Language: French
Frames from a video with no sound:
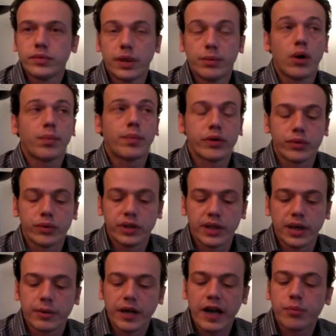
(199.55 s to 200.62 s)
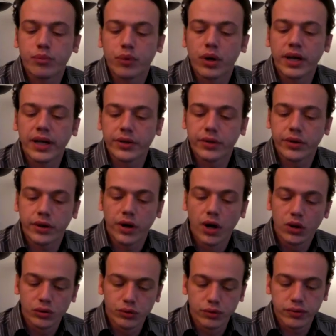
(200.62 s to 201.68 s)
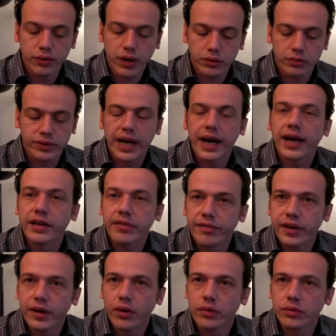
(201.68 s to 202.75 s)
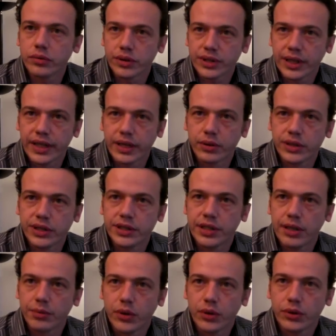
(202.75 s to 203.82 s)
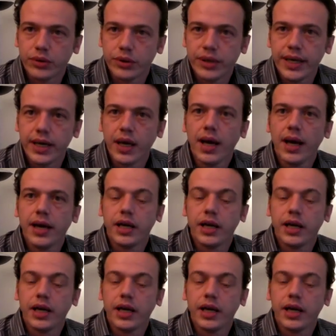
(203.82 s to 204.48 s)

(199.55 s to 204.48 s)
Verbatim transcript: D'abord parce que c'est agréable pour le lecteur de voir qu'on est un référent dans un écosystème euh, donné,